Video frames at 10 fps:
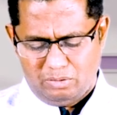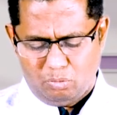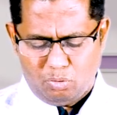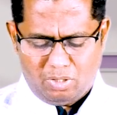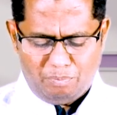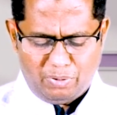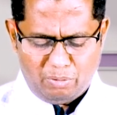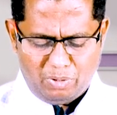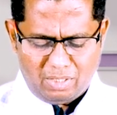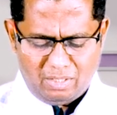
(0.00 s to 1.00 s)

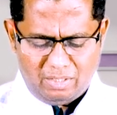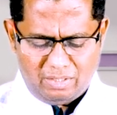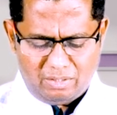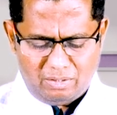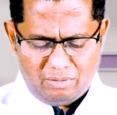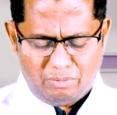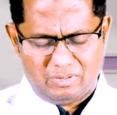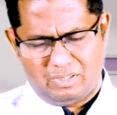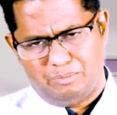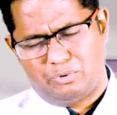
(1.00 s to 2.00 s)
நொறுக்கப்படுவார்கள் என்று
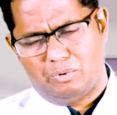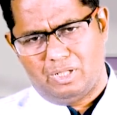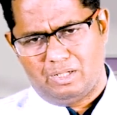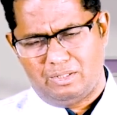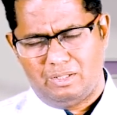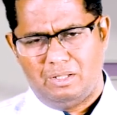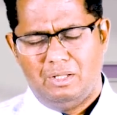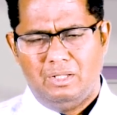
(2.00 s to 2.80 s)
வசனம் சொல்லுகிறது